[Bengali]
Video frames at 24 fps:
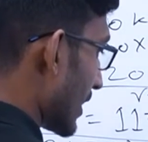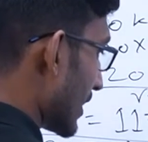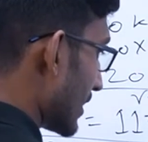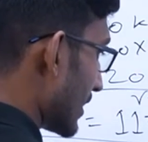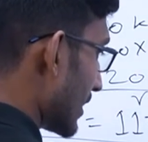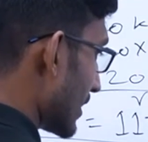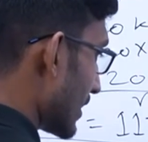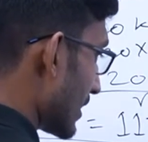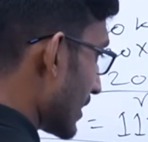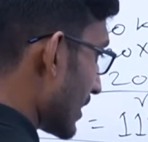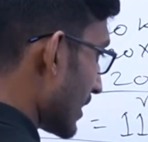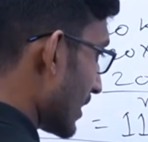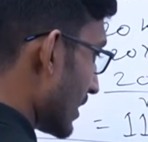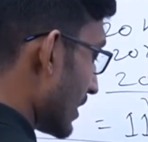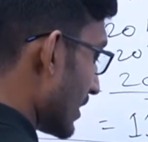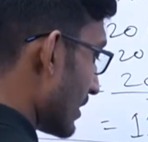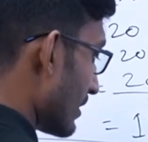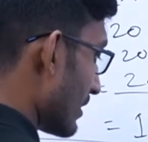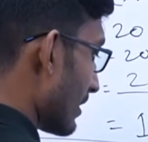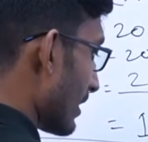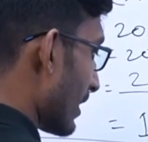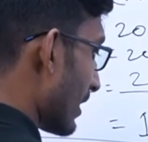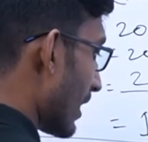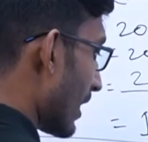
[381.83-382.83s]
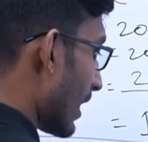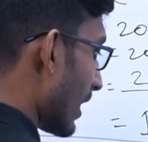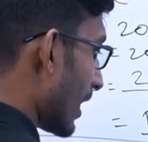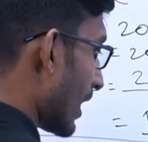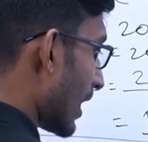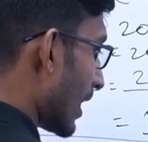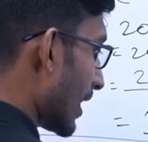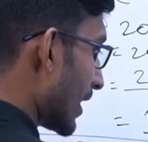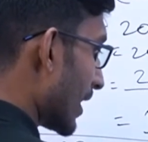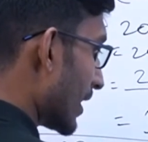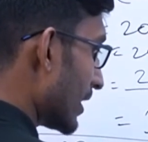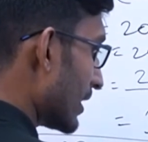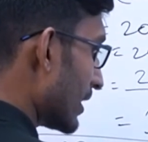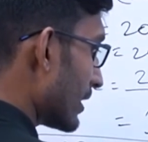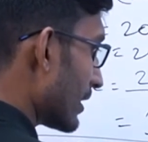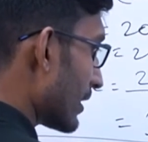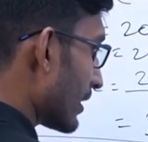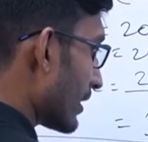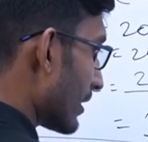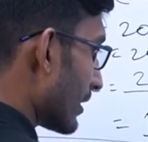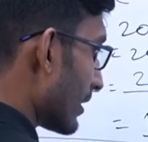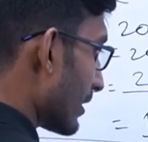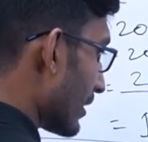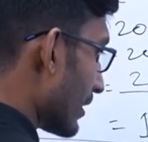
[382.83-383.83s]
থেটা আই
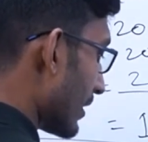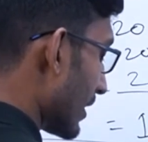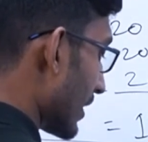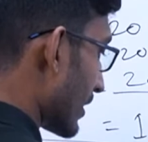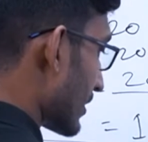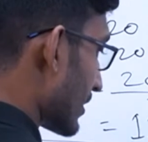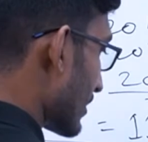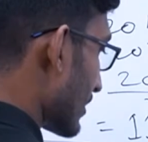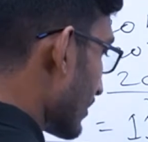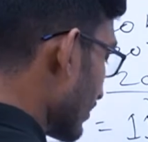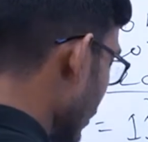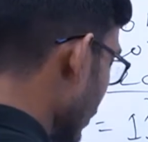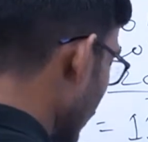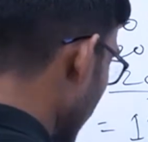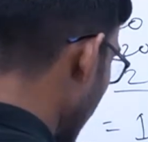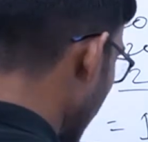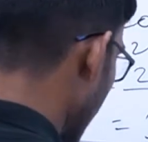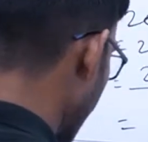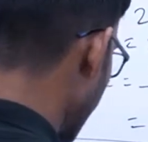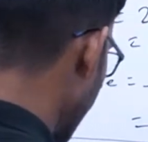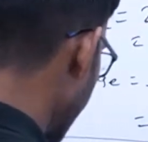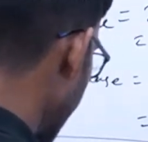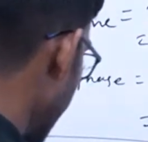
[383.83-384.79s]
এক্স এবার এটা